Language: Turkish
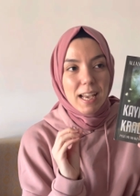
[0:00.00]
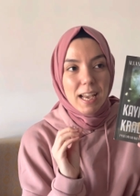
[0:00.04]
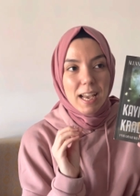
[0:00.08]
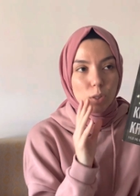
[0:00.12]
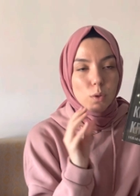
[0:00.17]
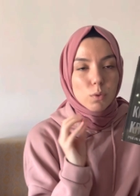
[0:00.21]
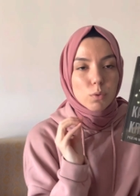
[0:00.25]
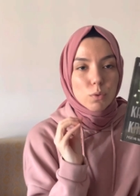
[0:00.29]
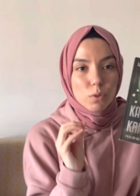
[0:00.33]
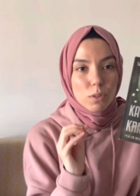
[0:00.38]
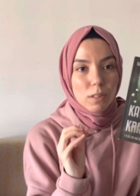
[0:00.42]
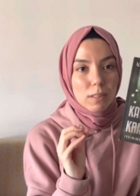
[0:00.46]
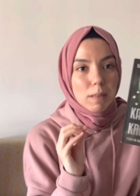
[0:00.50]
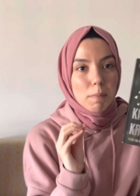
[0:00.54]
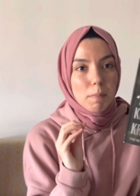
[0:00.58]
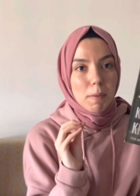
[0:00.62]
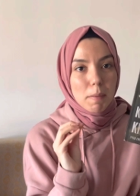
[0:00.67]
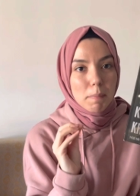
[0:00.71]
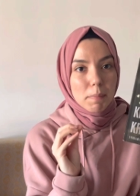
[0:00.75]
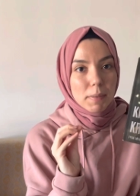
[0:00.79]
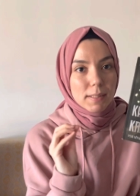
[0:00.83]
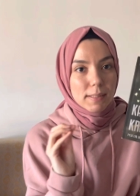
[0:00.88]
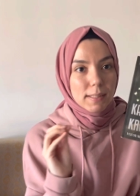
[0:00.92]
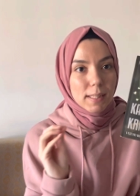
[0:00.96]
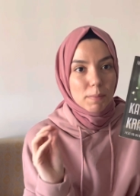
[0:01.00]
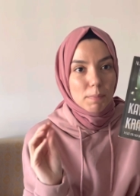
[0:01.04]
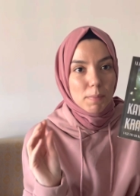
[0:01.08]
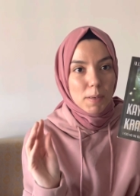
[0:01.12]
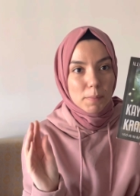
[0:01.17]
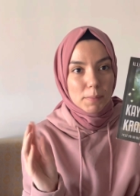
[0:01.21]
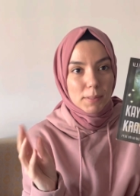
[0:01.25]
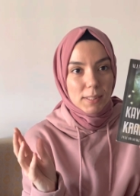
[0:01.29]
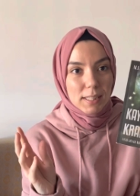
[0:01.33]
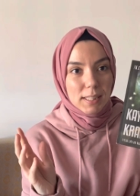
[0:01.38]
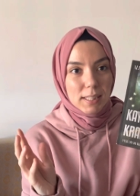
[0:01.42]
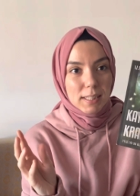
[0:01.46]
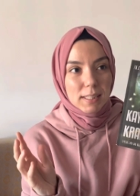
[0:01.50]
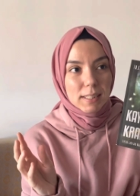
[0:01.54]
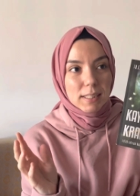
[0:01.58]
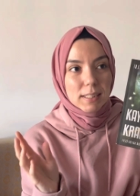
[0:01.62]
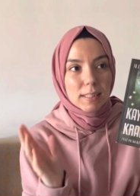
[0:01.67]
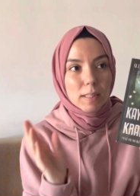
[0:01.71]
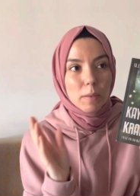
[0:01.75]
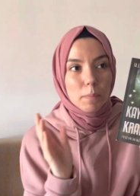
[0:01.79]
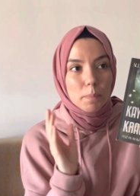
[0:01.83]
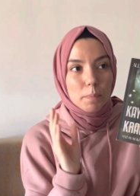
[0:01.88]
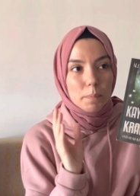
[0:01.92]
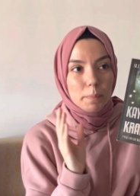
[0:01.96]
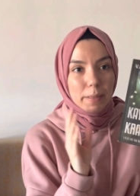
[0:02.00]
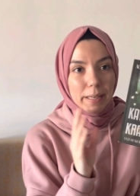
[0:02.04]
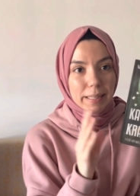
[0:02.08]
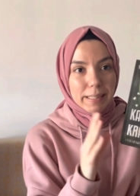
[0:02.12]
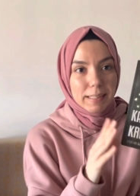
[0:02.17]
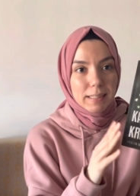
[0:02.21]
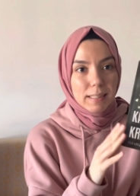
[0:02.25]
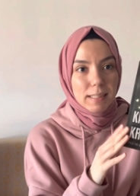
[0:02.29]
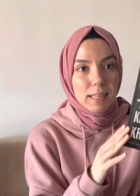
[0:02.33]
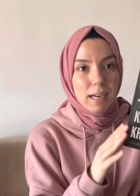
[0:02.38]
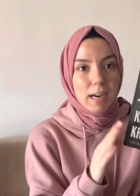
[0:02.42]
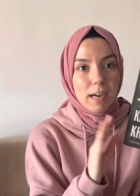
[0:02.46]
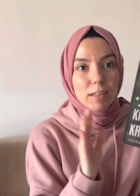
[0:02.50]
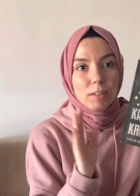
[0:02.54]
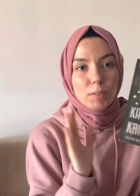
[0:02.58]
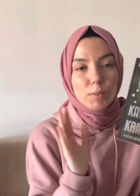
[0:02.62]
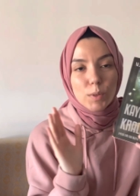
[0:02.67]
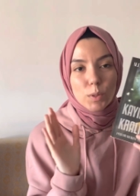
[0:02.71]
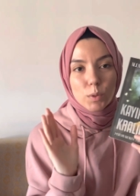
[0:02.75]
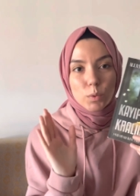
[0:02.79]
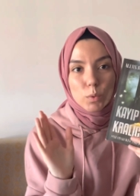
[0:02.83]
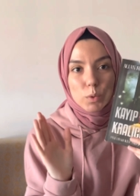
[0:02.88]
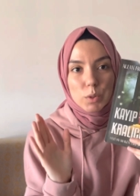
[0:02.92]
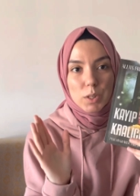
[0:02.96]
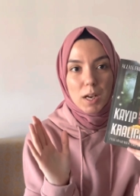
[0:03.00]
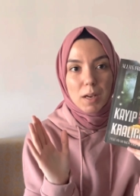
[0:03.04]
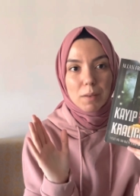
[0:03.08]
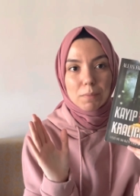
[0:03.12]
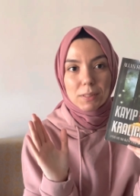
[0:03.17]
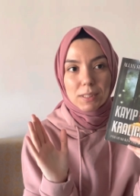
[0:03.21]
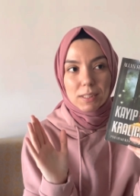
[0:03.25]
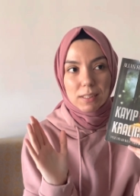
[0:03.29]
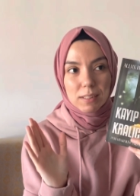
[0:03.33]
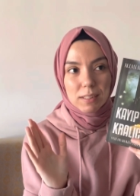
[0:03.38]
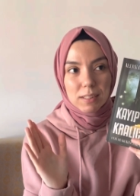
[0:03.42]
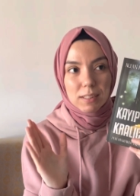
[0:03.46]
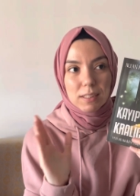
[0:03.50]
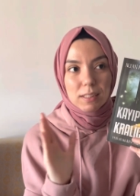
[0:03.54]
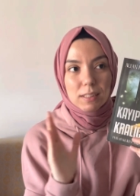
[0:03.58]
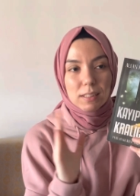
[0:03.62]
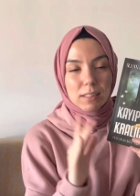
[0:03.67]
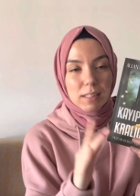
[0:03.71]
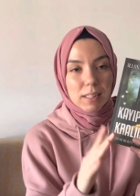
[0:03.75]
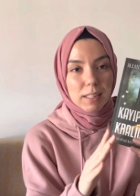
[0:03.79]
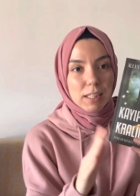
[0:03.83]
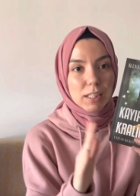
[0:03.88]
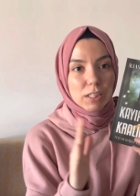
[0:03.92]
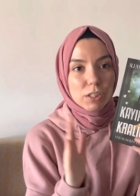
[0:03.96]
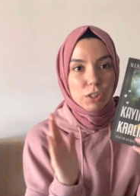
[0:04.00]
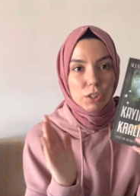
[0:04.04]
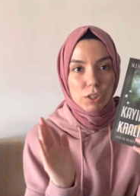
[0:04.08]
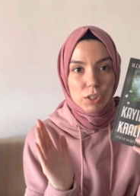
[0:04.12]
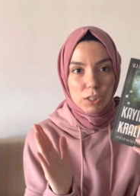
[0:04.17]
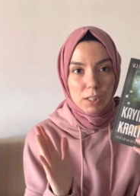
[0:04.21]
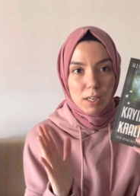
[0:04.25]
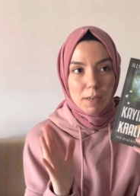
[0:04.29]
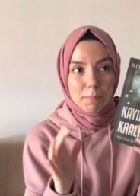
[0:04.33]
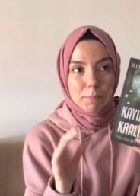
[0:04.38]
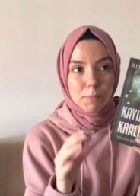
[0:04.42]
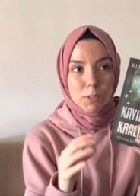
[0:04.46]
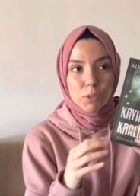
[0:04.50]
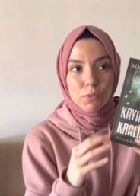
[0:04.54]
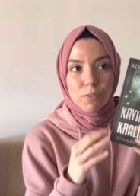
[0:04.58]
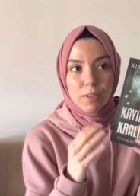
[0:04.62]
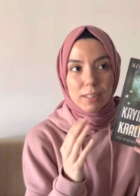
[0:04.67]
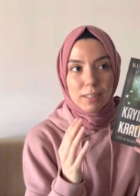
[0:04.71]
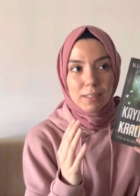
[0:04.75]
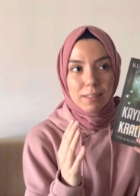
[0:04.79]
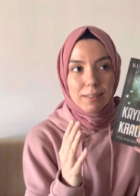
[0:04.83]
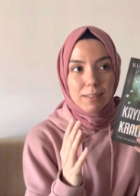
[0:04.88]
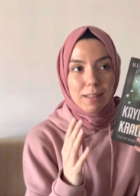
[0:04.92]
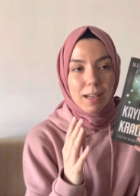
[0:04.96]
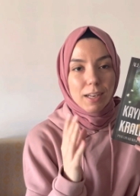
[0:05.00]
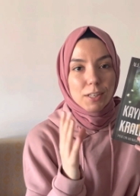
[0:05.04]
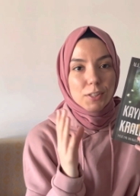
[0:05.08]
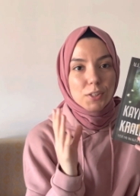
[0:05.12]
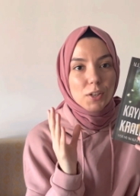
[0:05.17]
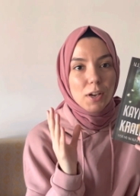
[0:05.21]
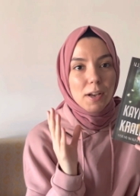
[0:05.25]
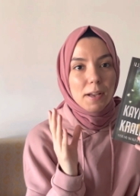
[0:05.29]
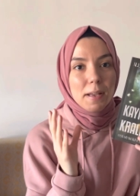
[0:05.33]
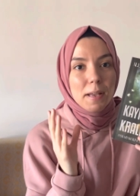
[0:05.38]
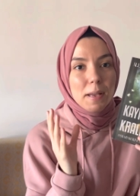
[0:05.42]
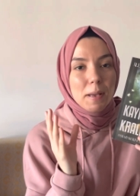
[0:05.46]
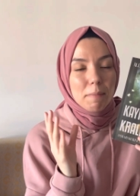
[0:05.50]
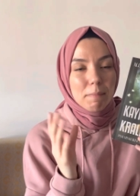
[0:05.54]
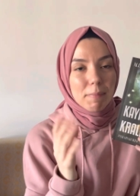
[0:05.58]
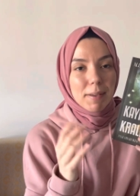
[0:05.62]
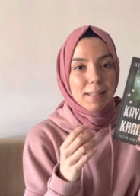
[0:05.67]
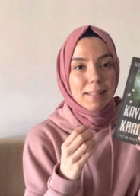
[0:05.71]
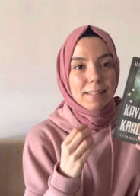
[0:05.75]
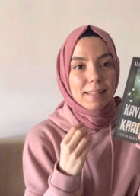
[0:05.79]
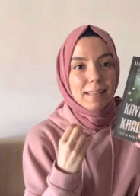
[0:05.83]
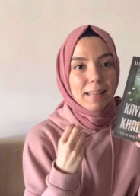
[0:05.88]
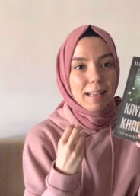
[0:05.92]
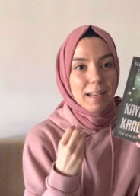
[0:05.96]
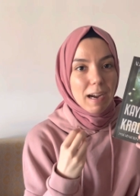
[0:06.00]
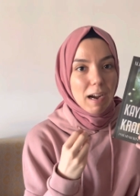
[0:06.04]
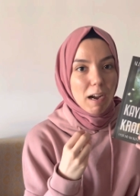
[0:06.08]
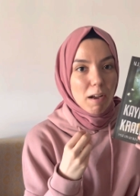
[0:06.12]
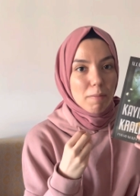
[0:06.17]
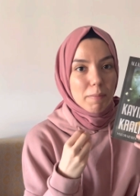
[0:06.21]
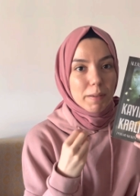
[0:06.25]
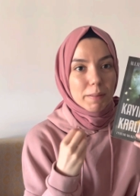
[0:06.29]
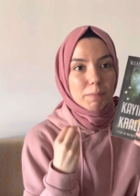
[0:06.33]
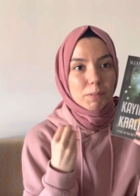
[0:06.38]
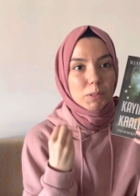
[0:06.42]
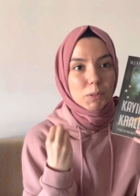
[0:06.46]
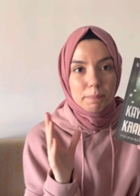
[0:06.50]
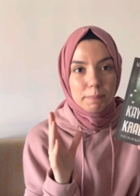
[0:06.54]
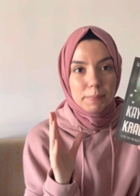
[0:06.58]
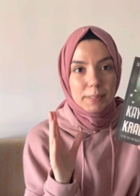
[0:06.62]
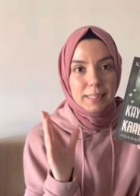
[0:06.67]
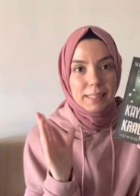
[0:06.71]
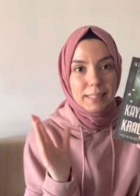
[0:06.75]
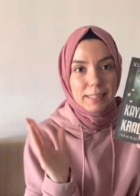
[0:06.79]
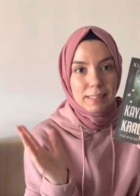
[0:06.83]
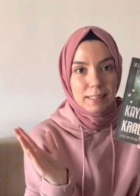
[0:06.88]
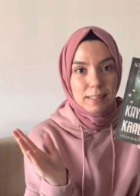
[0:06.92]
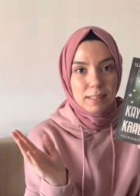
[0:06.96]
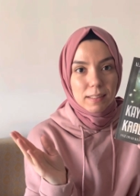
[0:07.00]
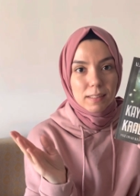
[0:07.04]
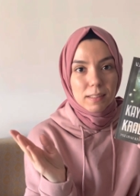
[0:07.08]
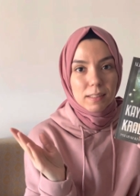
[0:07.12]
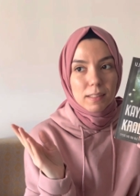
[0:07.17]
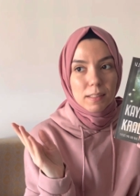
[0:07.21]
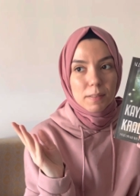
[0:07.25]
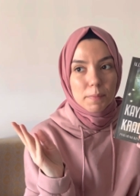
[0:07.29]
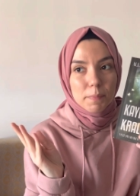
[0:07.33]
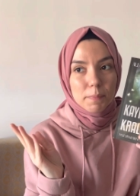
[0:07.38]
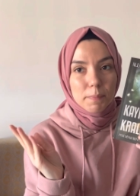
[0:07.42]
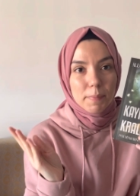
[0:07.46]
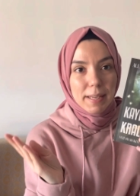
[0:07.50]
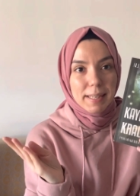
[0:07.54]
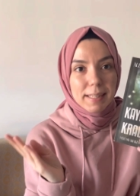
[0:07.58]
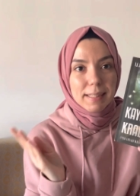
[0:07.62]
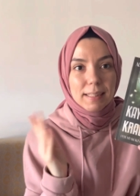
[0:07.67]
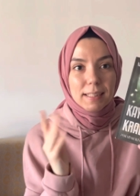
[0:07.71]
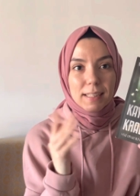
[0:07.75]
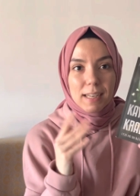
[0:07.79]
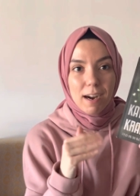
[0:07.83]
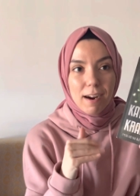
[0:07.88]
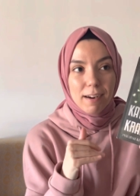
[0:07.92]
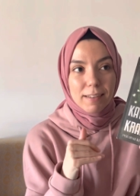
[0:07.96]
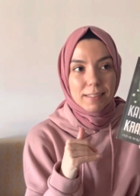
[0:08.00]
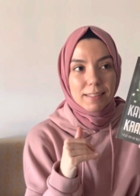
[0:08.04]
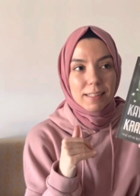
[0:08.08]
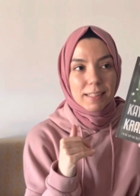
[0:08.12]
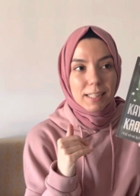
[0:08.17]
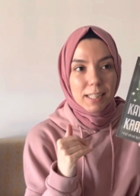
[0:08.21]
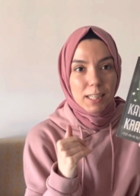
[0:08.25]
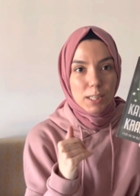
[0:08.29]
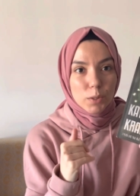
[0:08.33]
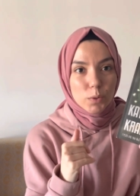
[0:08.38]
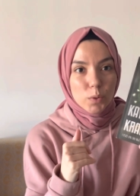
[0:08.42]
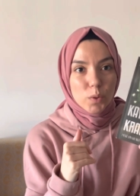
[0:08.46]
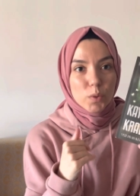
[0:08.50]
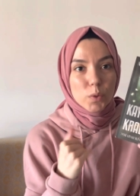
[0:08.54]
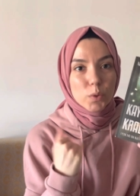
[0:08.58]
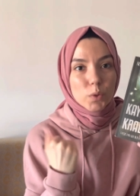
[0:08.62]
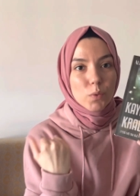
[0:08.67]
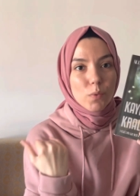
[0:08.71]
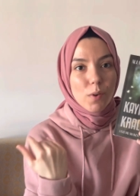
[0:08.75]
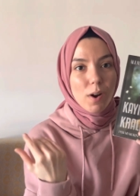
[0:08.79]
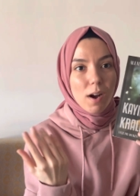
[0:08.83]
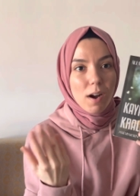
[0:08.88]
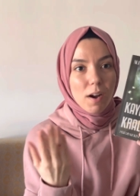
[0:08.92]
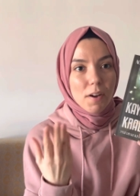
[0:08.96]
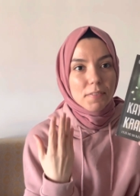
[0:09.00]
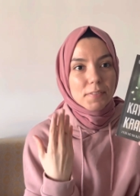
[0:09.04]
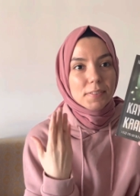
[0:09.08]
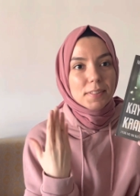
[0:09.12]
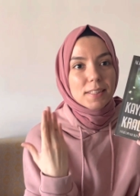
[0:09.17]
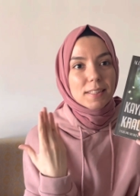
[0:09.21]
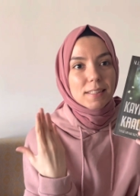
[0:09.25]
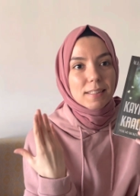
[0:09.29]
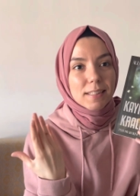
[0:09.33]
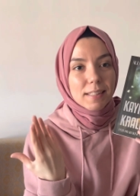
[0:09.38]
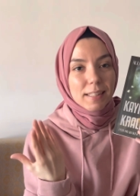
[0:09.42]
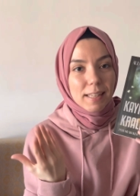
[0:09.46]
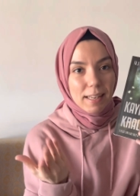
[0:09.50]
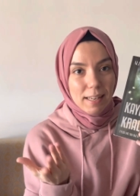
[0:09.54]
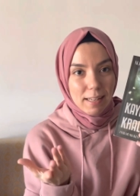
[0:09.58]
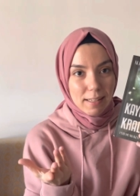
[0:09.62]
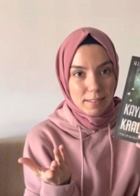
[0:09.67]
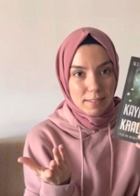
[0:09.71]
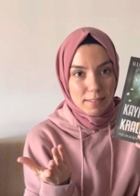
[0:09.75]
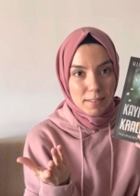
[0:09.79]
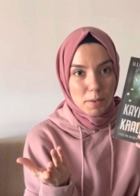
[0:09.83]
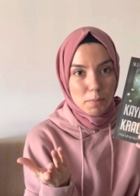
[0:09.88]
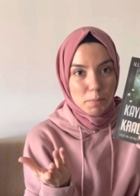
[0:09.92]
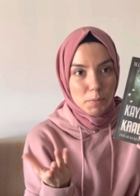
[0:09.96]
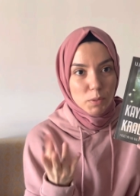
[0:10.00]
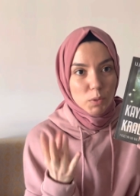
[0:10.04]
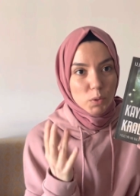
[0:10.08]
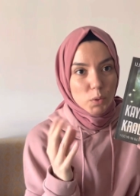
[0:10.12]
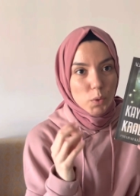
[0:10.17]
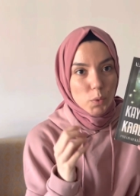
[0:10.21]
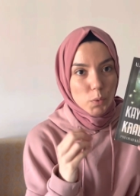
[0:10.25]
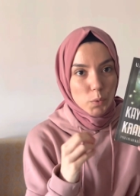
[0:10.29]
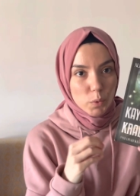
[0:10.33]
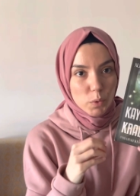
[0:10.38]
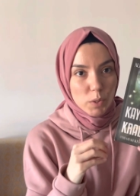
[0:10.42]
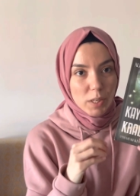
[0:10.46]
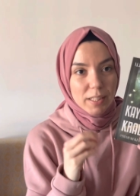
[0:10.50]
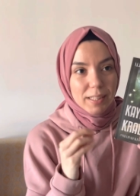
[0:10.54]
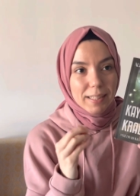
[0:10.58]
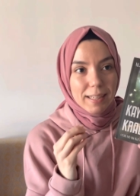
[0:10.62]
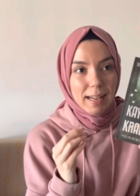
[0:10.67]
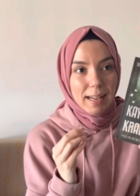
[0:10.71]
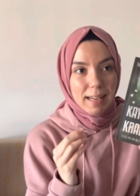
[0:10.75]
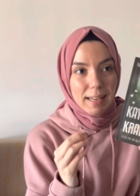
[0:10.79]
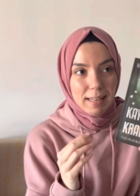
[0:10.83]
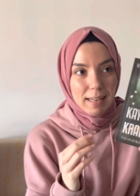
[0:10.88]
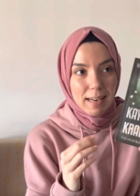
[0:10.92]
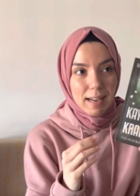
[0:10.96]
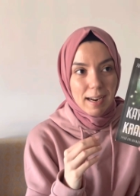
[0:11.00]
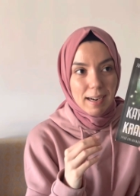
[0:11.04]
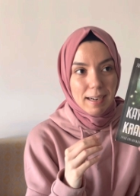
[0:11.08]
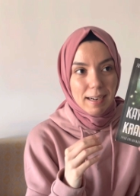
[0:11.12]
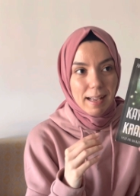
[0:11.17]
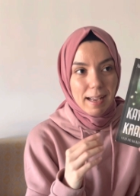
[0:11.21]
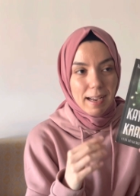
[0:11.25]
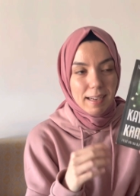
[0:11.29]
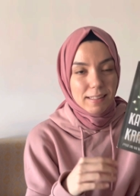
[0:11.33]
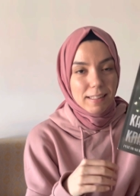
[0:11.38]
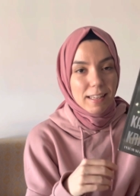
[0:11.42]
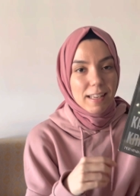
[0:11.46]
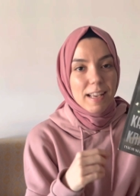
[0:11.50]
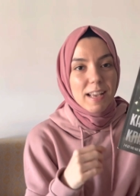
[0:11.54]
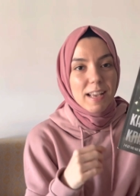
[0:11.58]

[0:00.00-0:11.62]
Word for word: Konusundan hemen bahsetmem gerekirse peri diyarı ve dünyamız arasında geçiş yapmış ve yıllarca benliğini kaybetmiş bir kızın peri diyarına geri dönüşü ve hafızasını geri kazanmasına üzerine ilerleyen